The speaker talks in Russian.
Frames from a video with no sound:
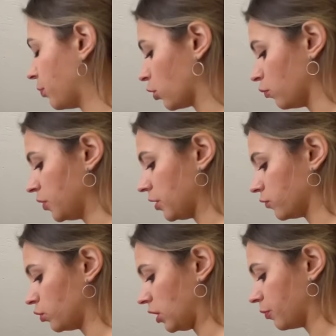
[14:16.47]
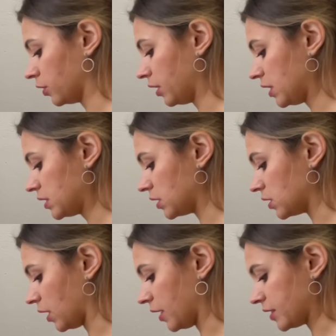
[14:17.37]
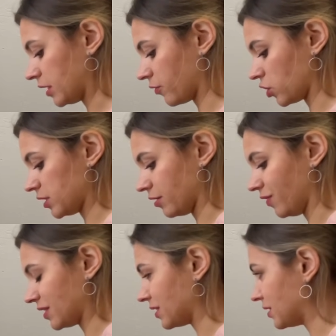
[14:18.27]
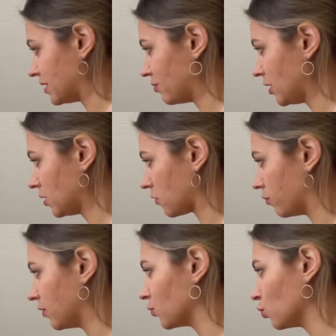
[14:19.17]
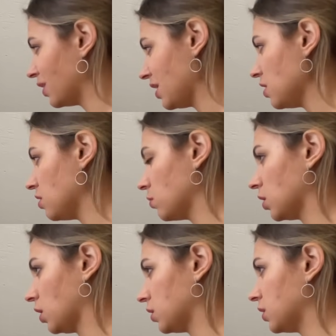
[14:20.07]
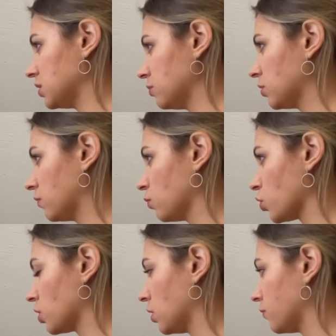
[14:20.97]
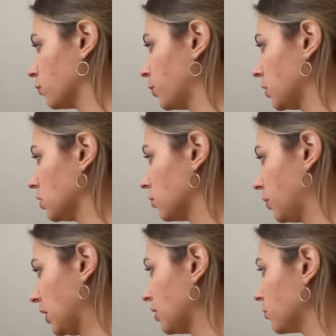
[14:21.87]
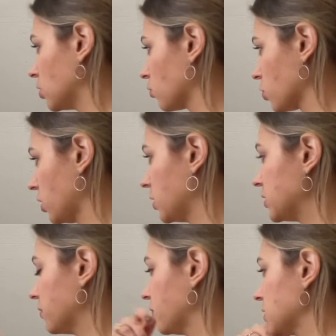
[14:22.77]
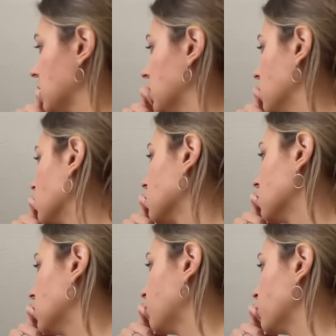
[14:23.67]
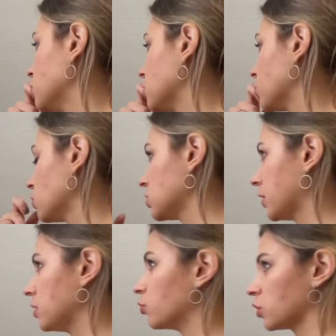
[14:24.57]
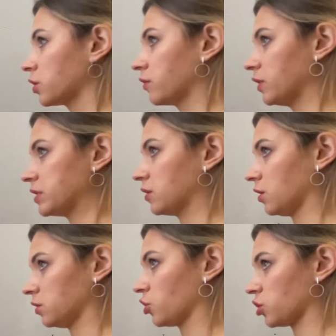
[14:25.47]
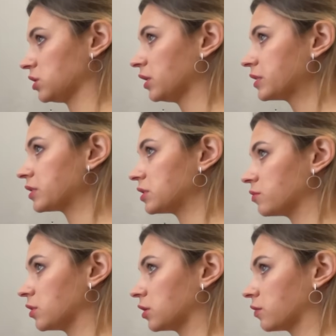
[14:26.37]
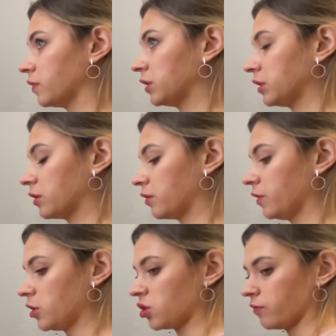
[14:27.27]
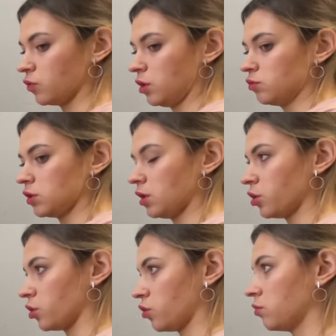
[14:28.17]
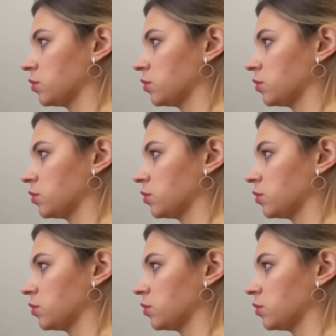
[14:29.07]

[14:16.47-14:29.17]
глубине внутри был 30, а оставшиеся 20 сантиметров мы внутри именно отдадим тому шкафу, при, при этом не нарушая те фасады, допустим. То есть они будут открываться как на 60 сантиметров, а ты открываешь, там внутри у тебя дальше Разделен,